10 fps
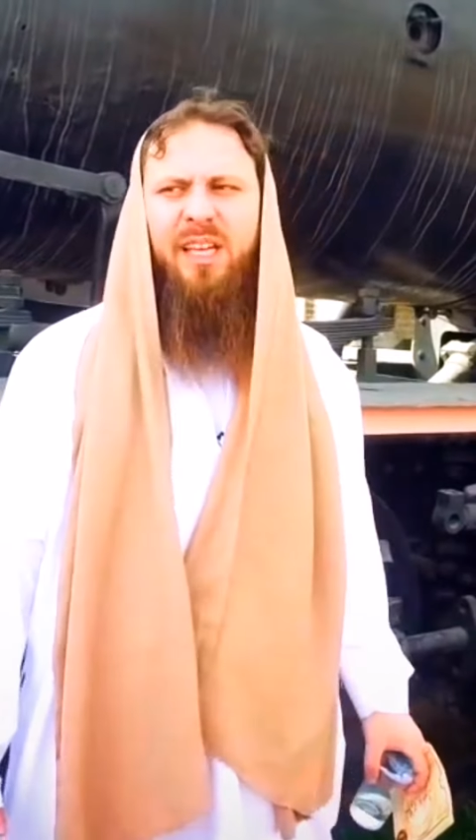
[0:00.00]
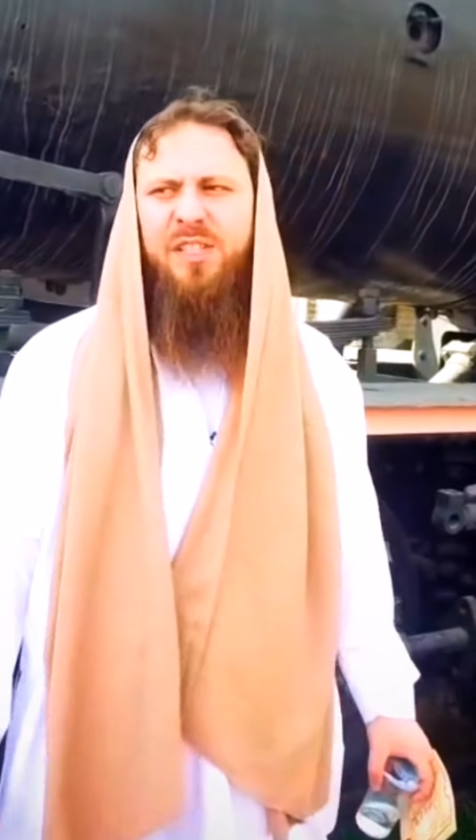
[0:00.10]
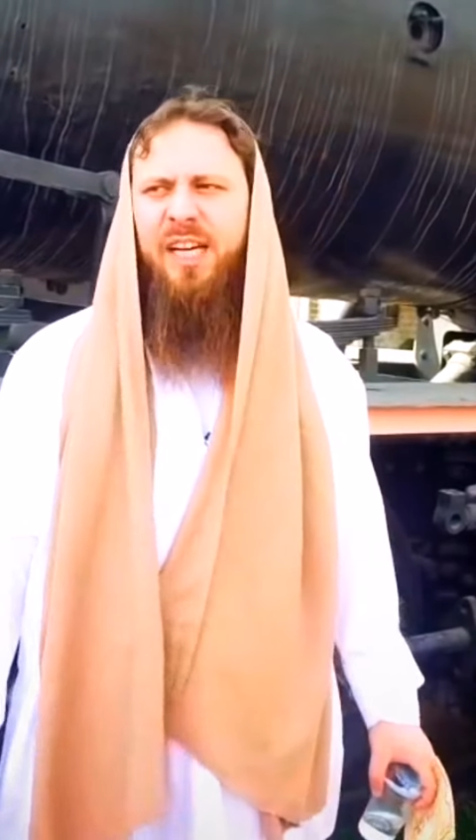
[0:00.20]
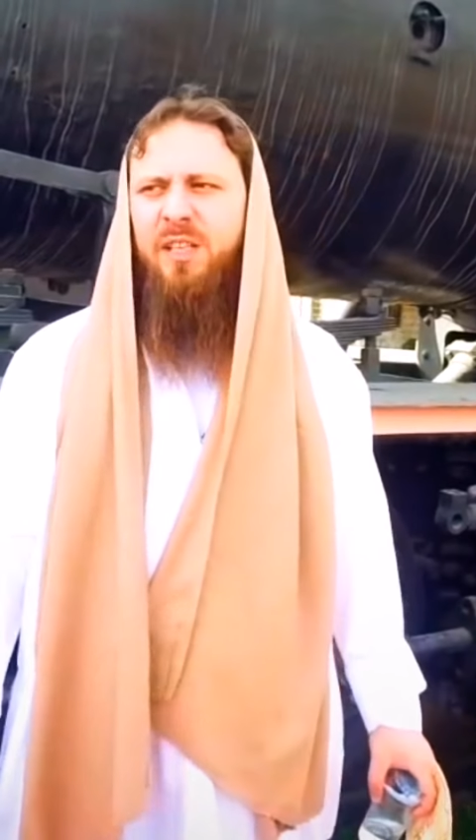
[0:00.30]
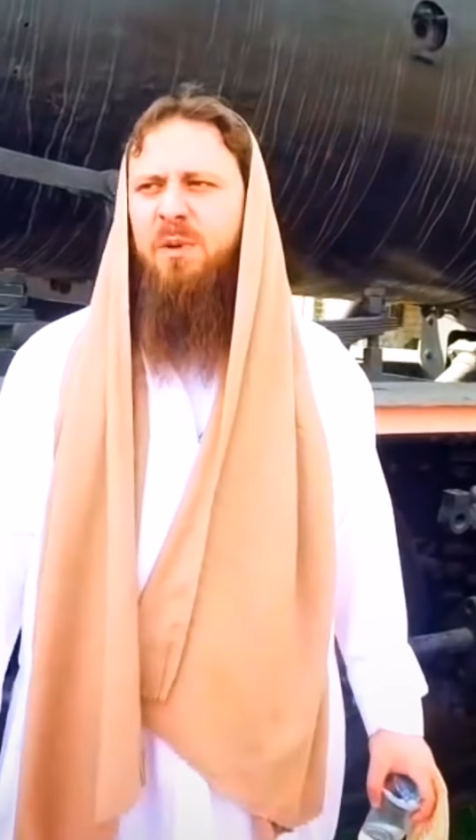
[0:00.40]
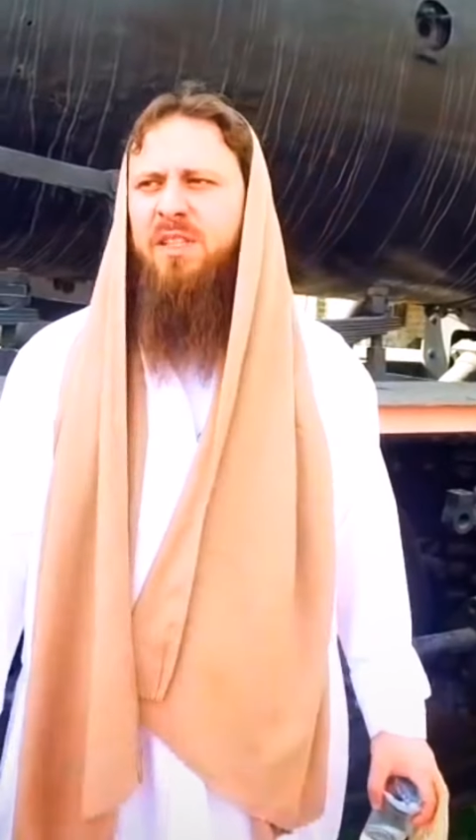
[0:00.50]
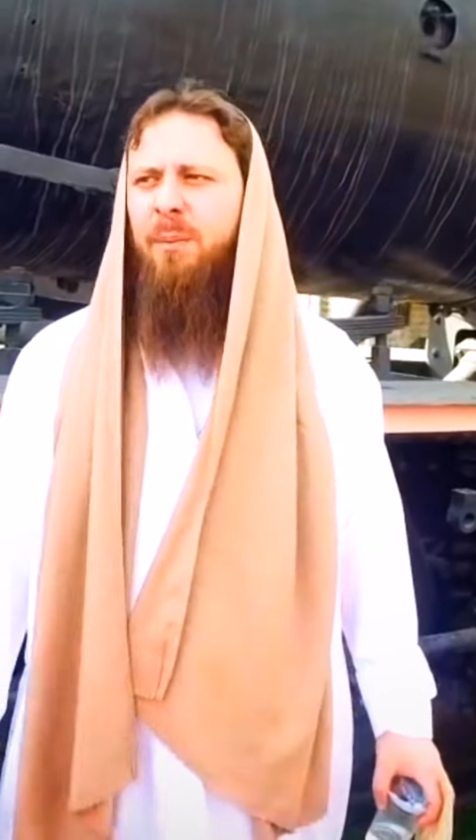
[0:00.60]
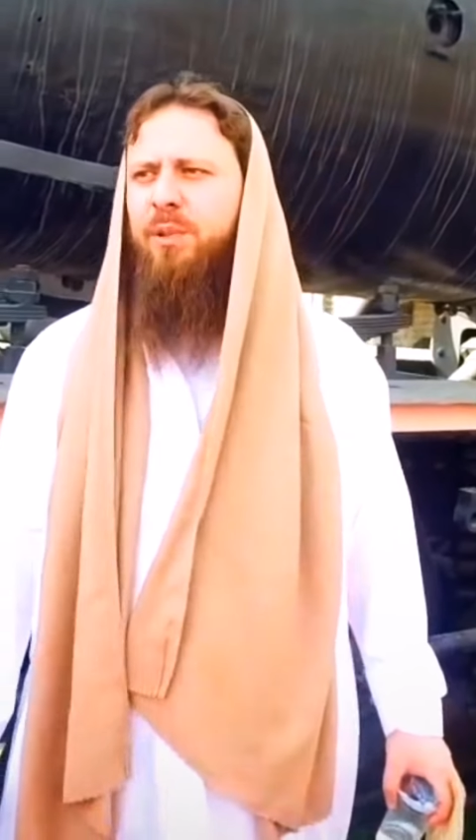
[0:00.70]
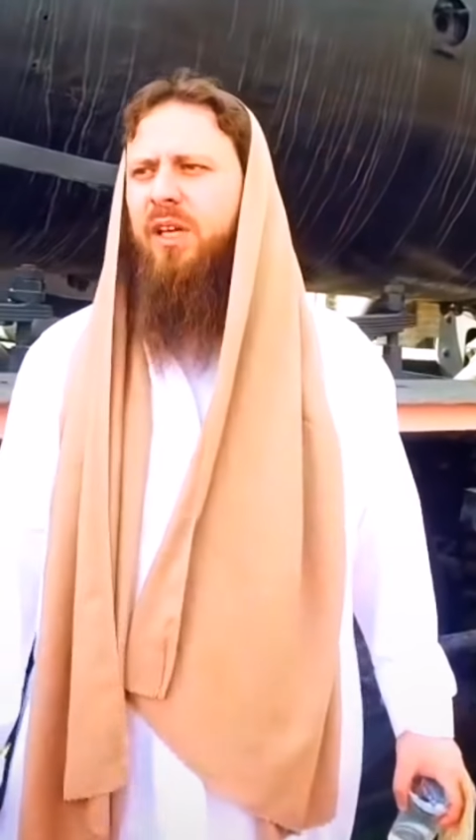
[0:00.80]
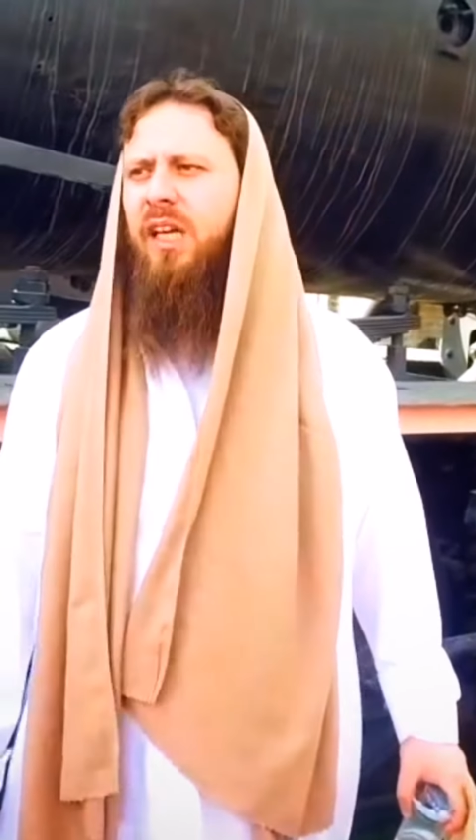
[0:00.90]
geçer geçmez
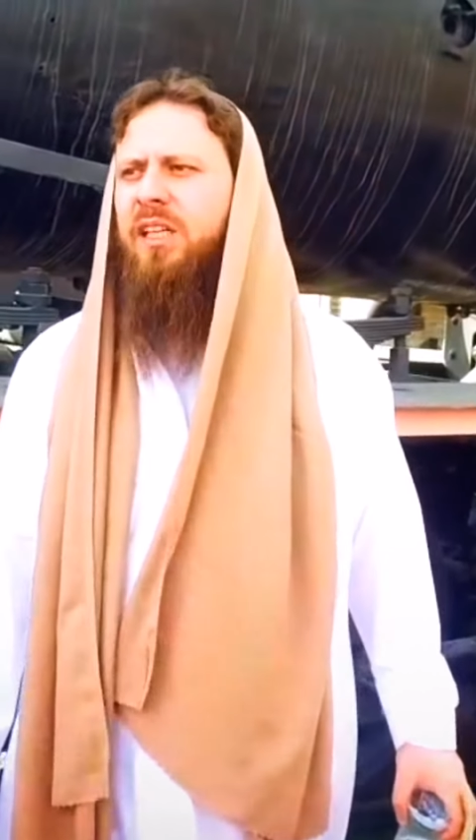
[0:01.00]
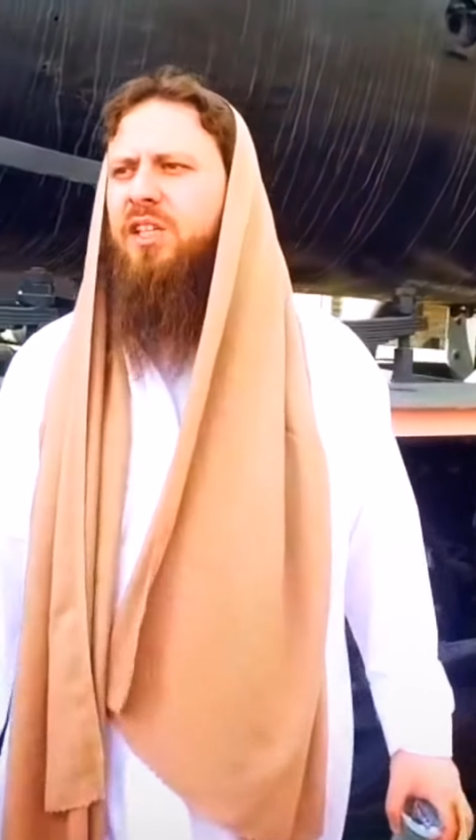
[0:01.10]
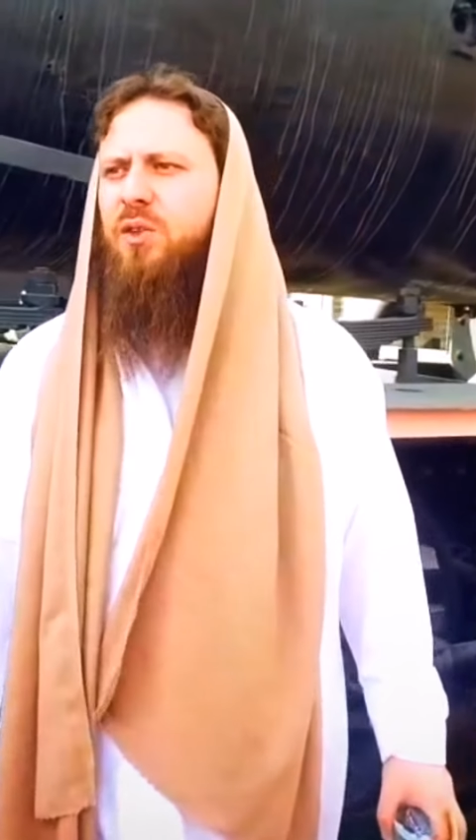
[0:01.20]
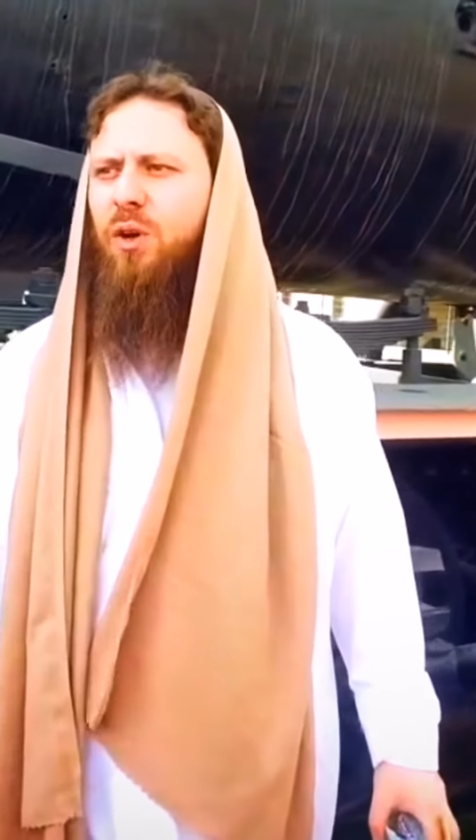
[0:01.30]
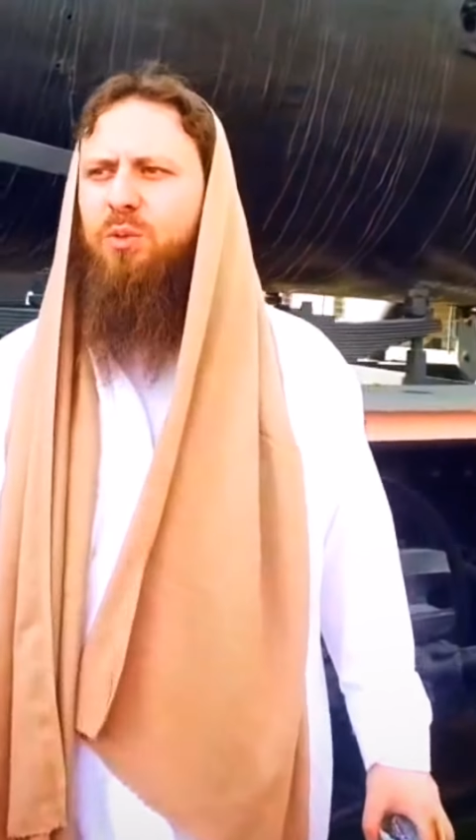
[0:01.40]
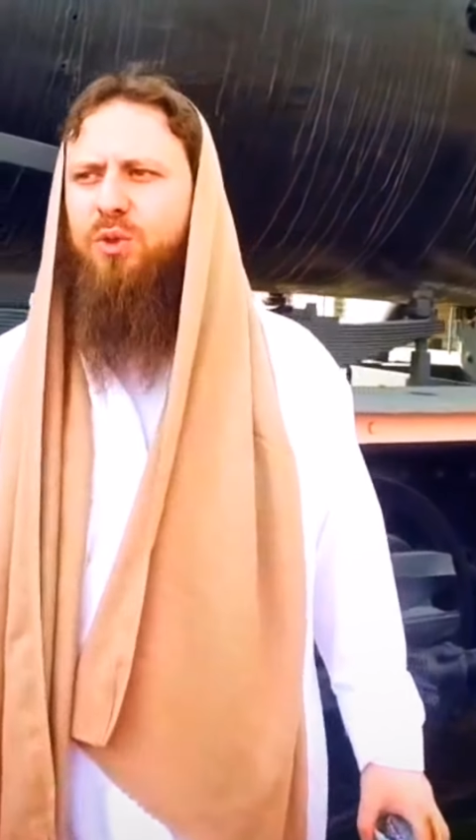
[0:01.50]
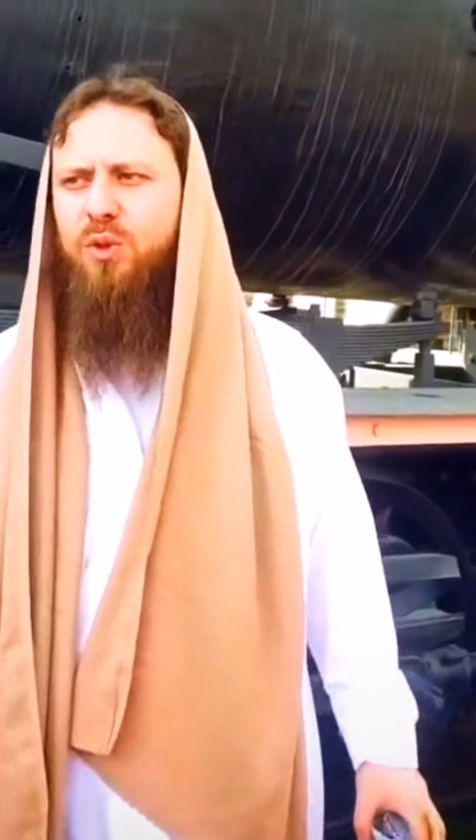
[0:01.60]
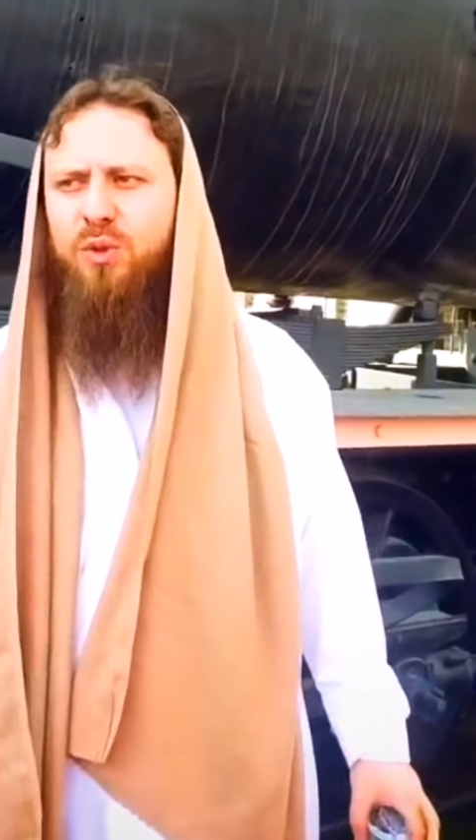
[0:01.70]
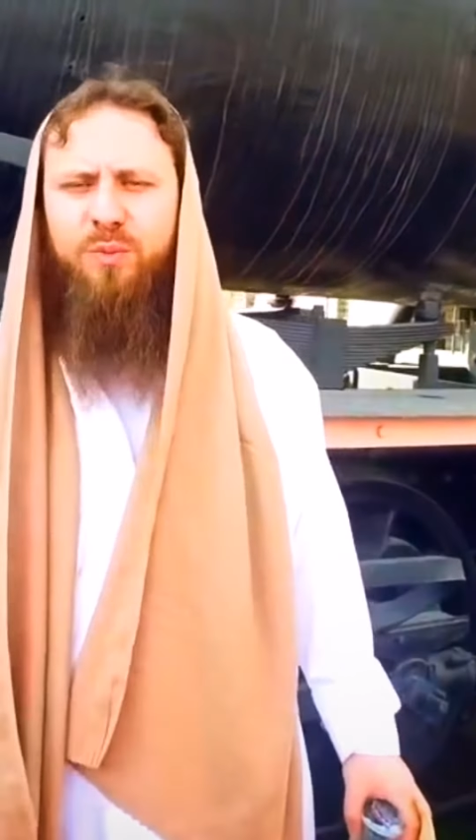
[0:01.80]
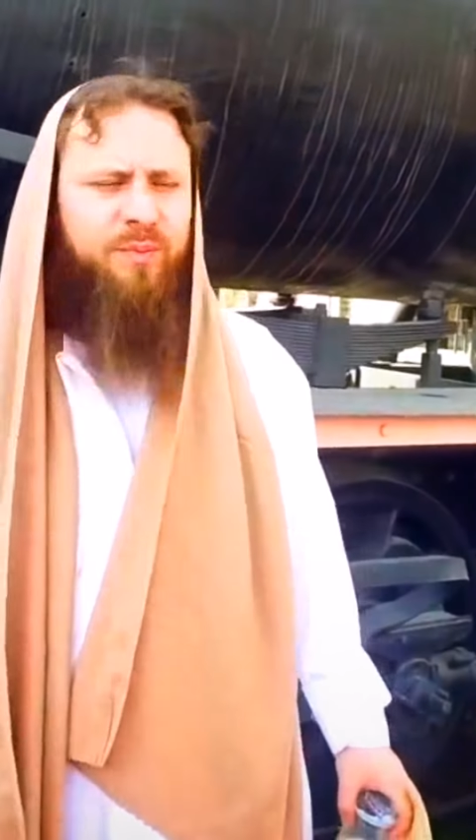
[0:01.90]
yaptıkları ilk iş ne olmuştur?